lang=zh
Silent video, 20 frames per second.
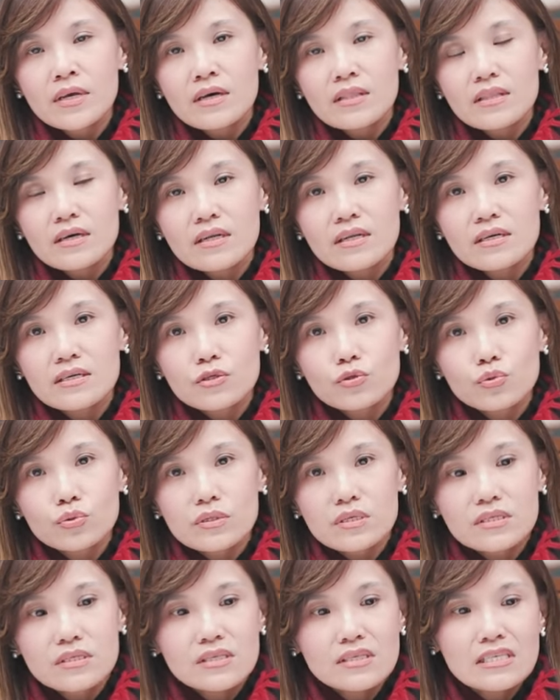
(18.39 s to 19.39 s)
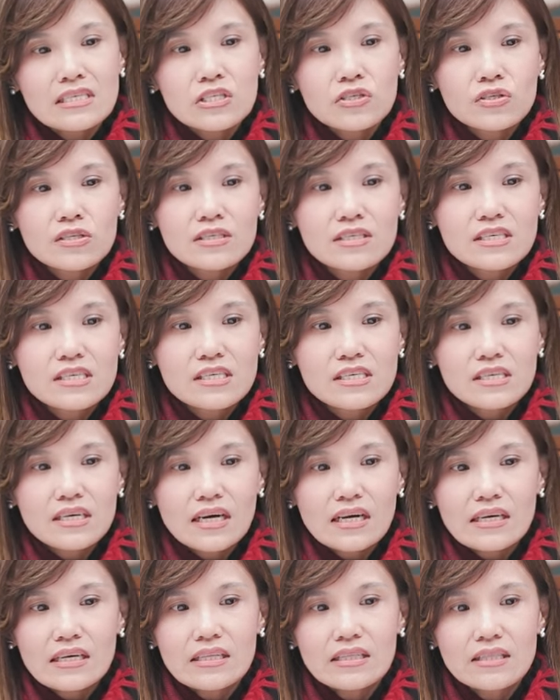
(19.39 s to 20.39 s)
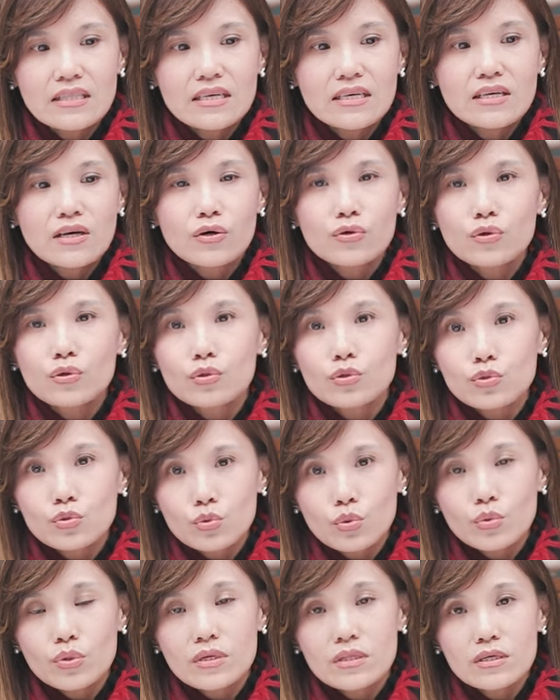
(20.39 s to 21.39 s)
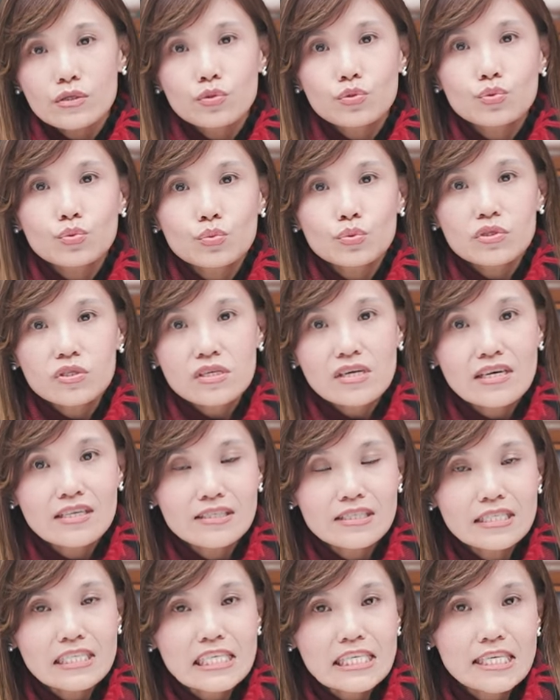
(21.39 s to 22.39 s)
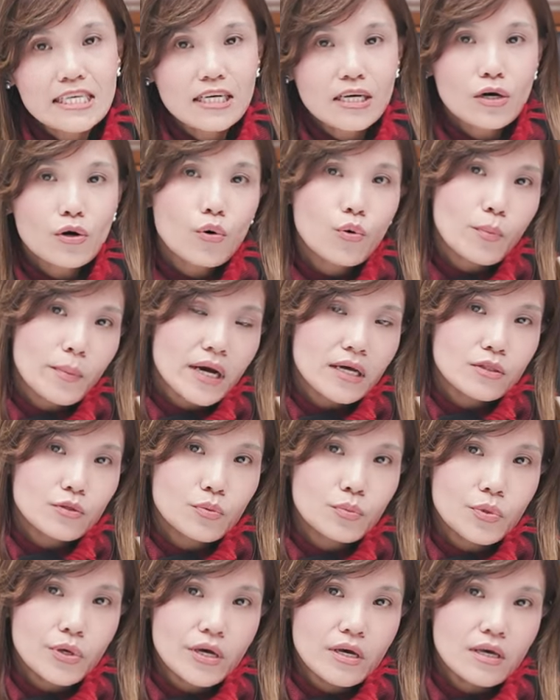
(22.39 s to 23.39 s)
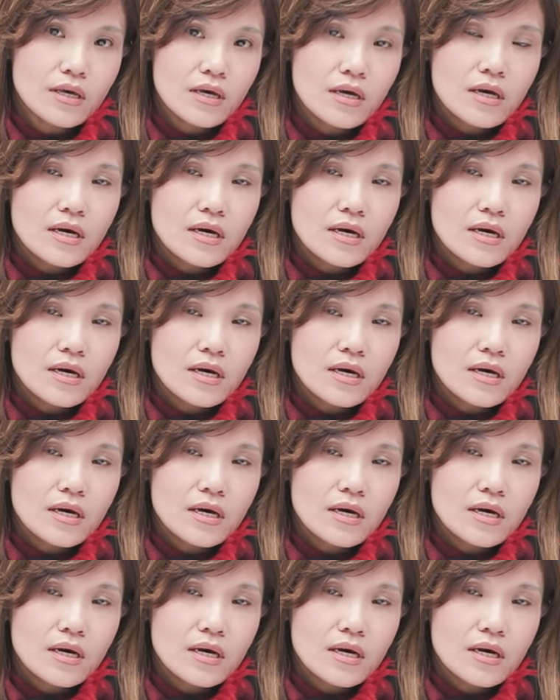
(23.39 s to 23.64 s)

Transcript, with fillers: 那勒索的这件事情啊，一定要有所谓的组成结构嘛，对不对？